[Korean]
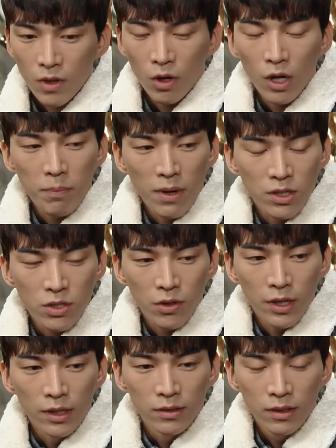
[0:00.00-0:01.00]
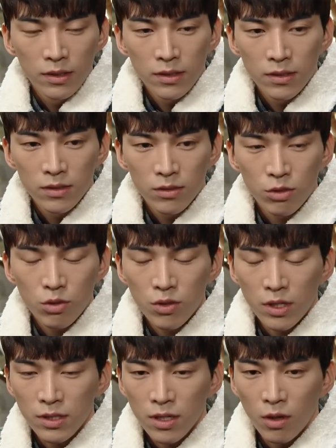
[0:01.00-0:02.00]
허락받기 전엔
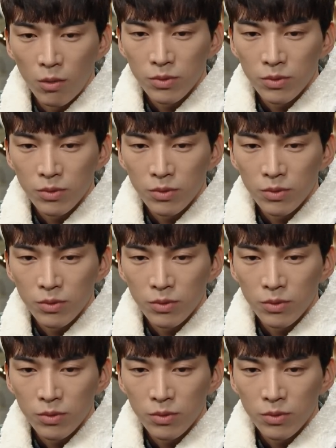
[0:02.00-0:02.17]
출근할 생각